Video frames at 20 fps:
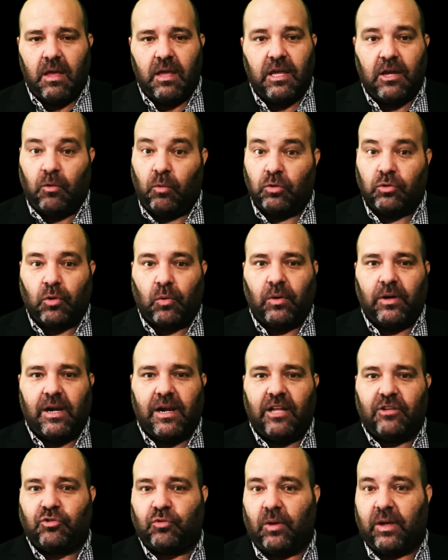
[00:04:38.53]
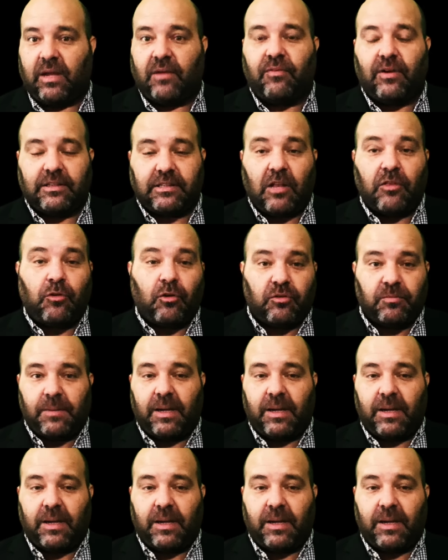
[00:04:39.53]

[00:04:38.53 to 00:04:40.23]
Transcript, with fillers: y junto con el hecho de que faltan dos